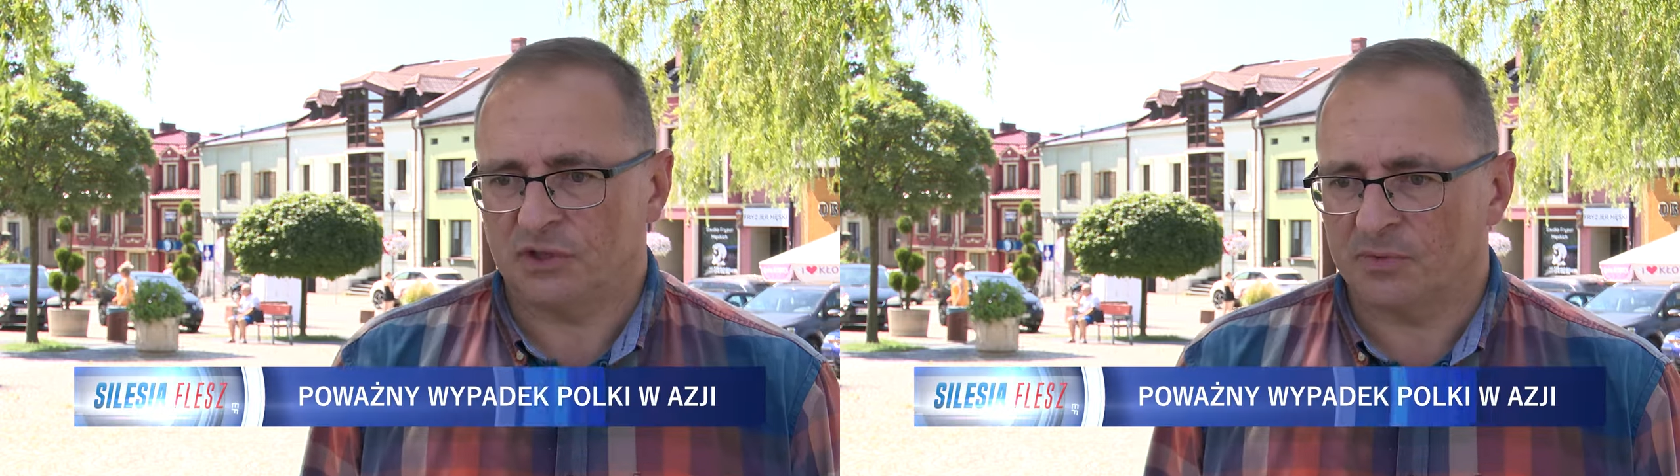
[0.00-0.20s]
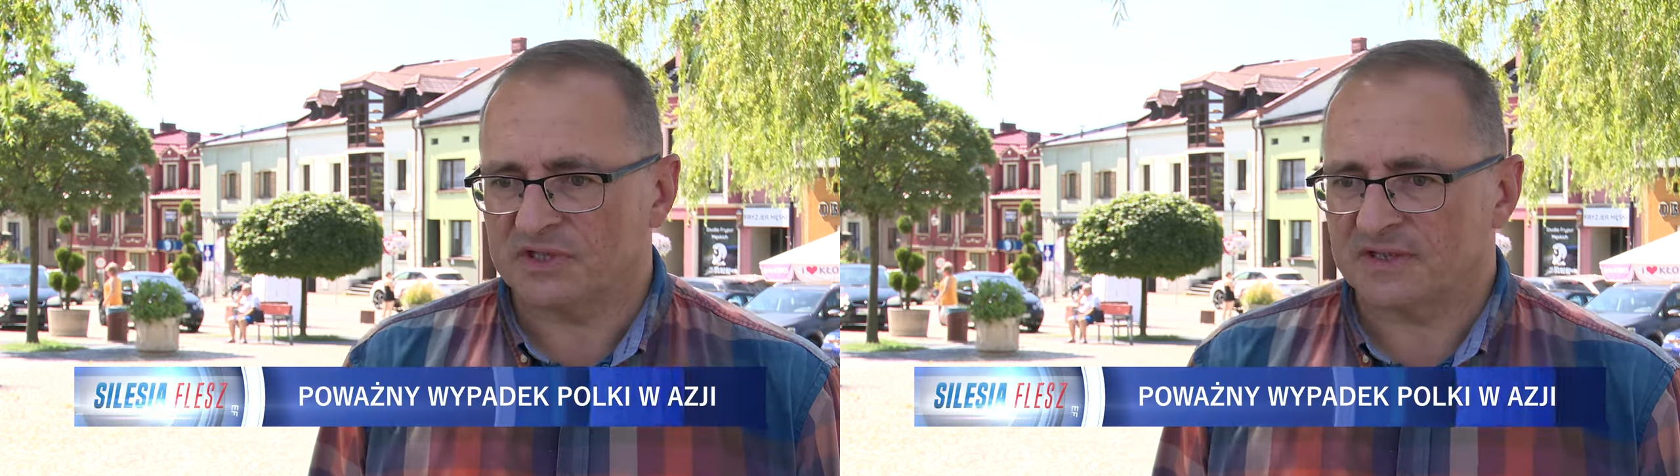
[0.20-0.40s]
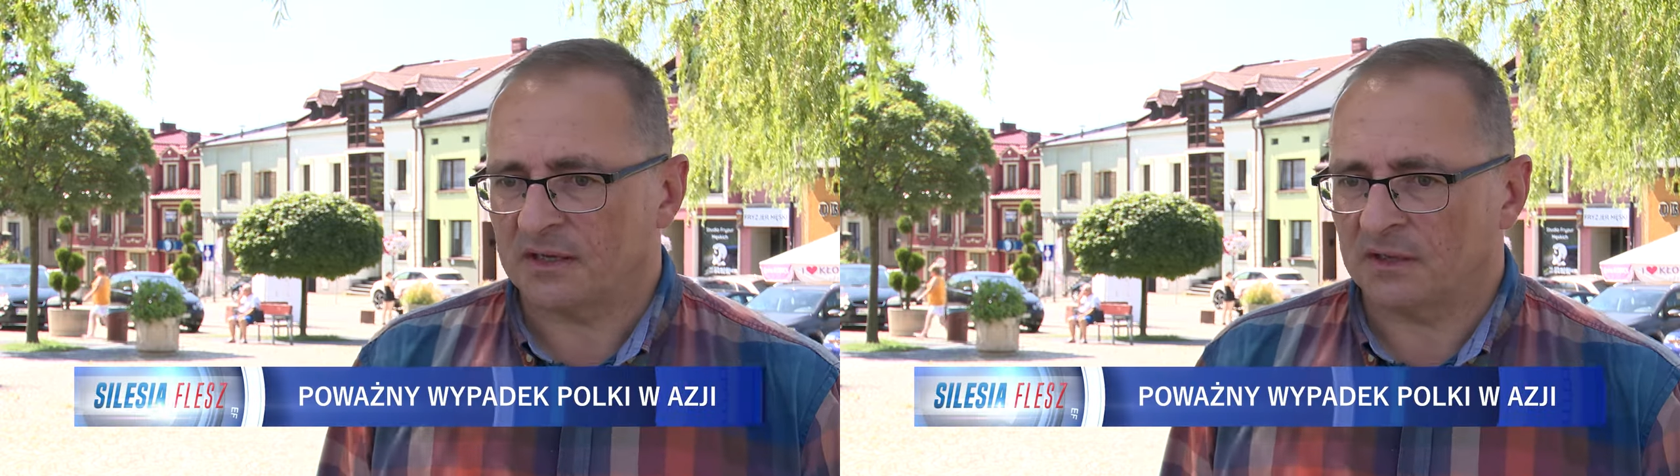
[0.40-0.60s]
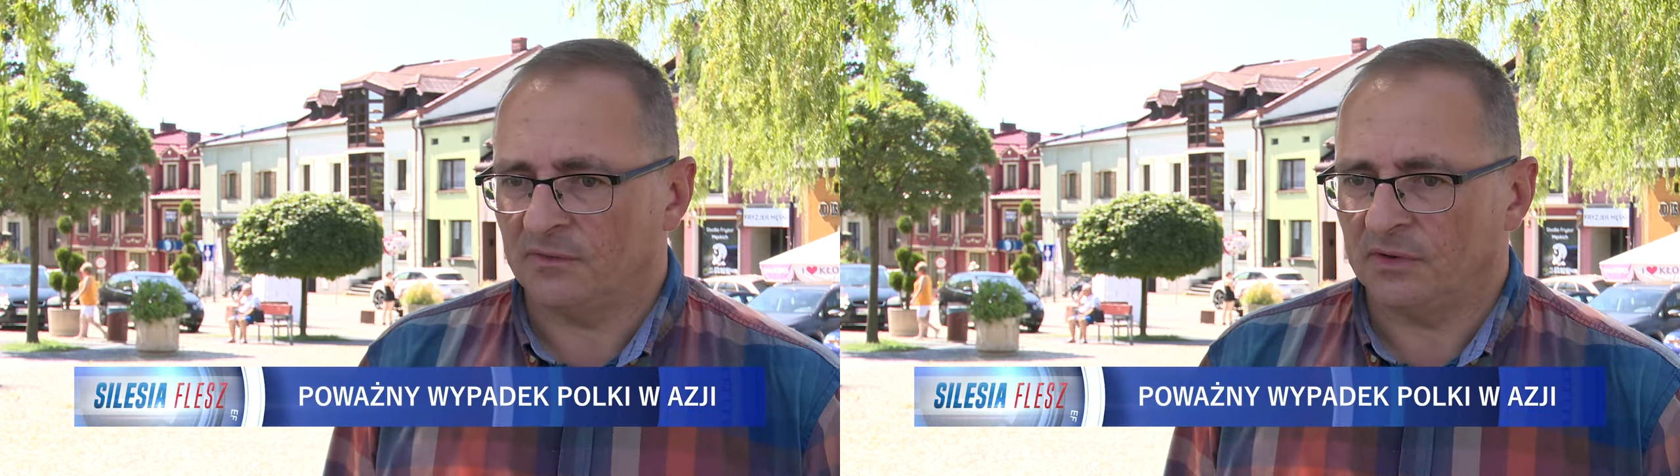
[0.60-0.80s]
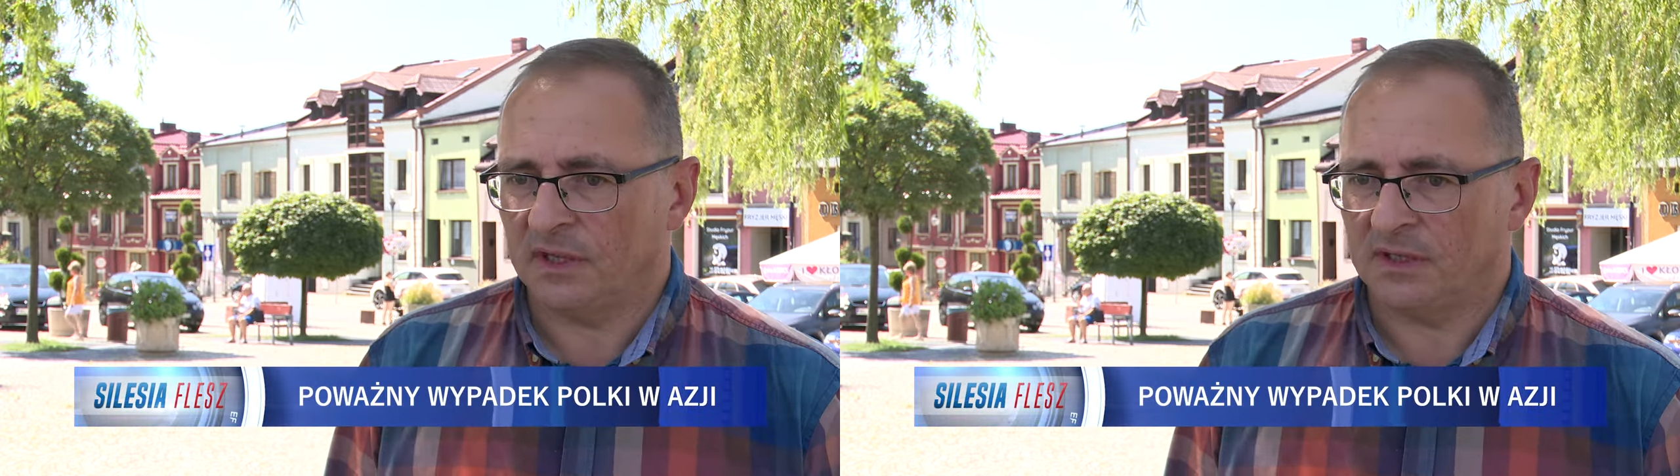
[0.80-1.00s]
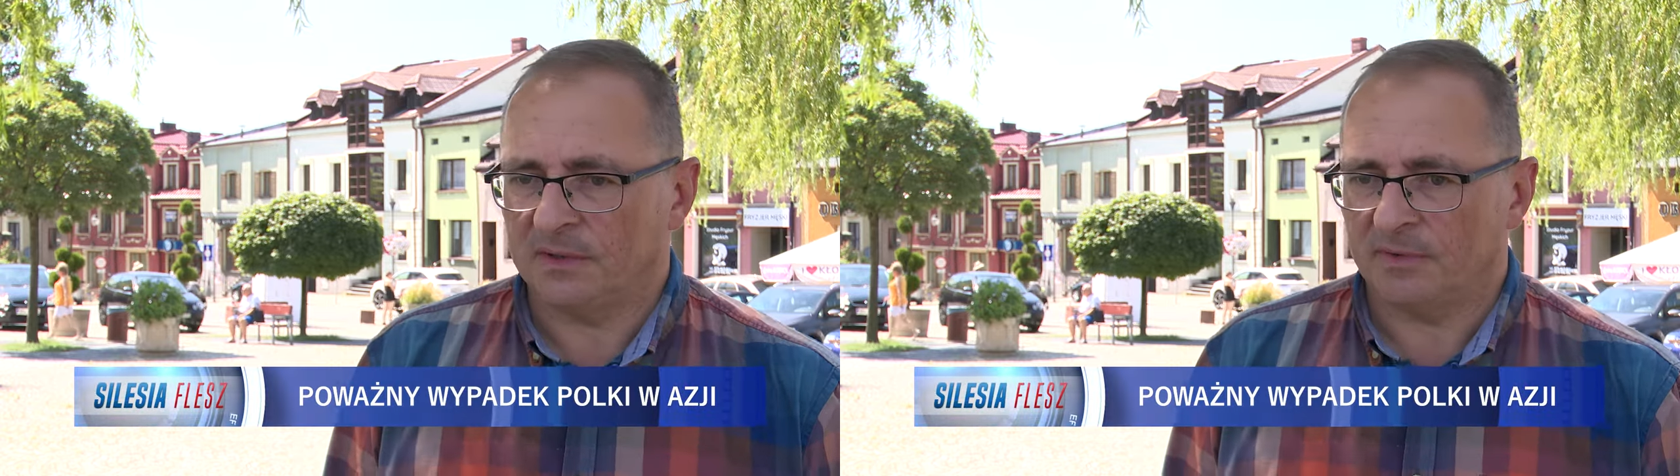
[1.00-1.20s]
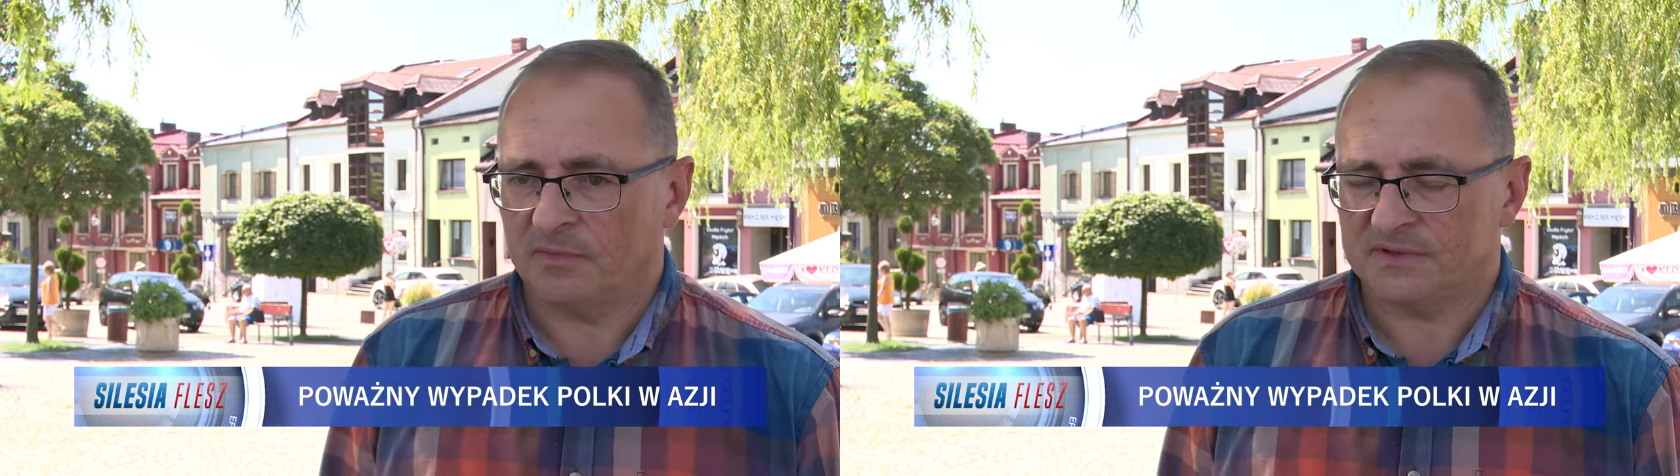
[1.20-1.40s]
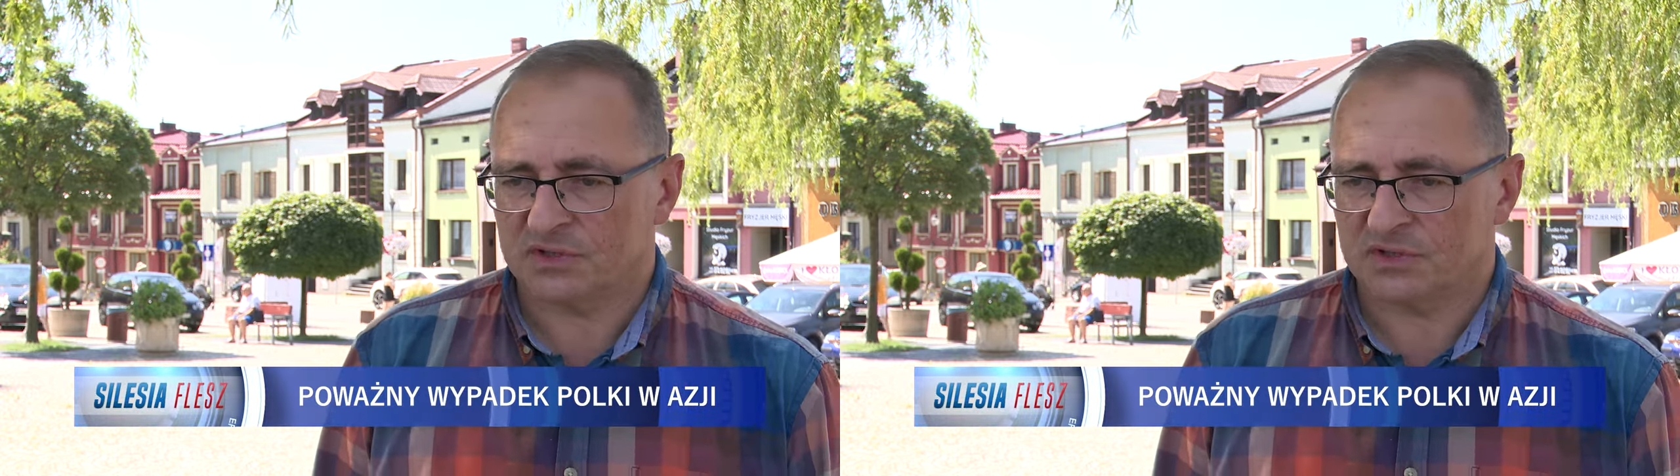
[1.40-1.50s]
dobrze zareagował na, na pomoc.